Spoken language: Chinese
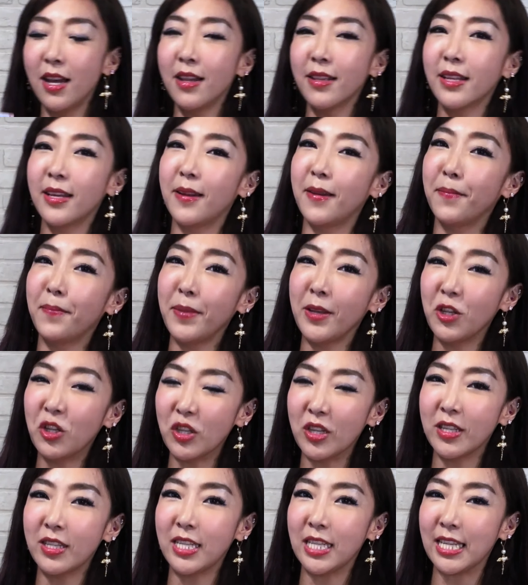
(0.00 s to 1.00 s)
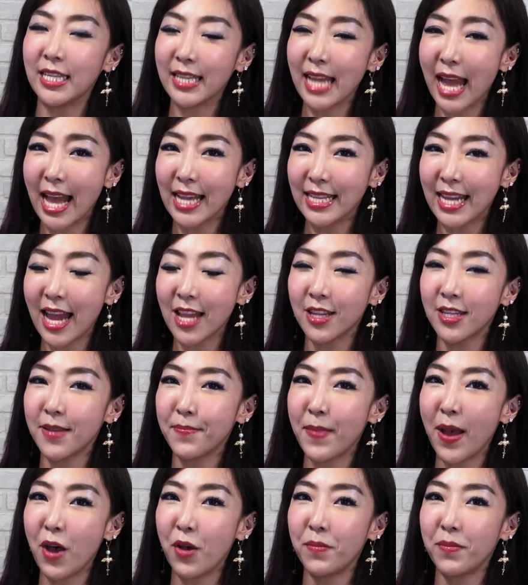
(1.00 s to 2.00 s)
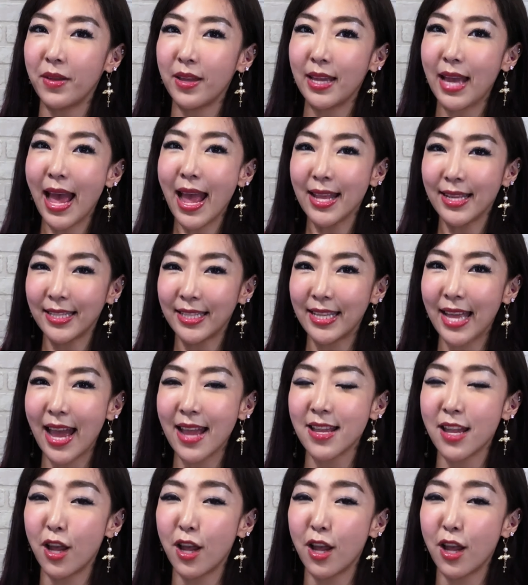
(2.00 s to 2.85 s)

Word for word: 后呢，必须请大家就是帮我们按赞，